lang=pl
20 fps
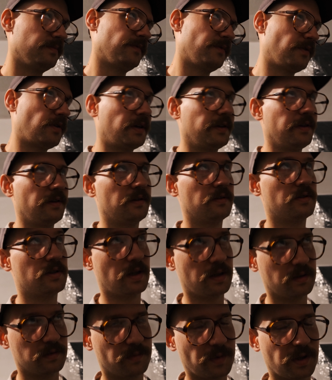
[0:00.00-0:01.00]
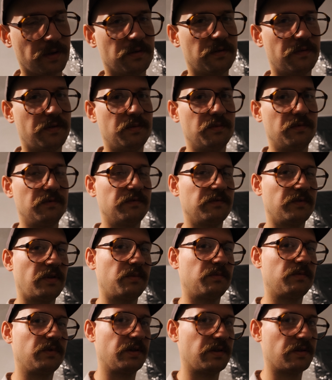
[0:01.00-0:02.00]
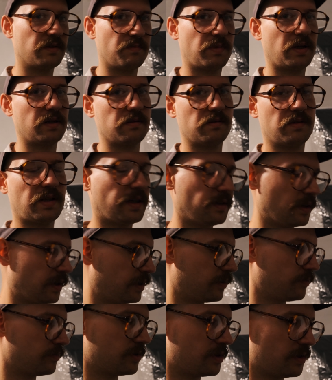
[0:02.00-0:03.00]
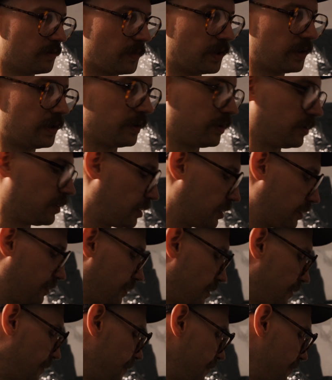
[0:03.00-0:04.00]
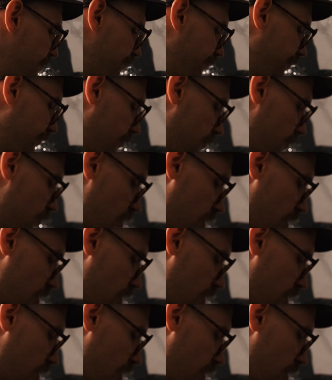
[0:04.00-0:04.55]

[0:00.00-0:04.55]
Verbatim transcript: wołanie czarno-białych filmów w domu jest bardzo tanie, jak już się ma takie mm,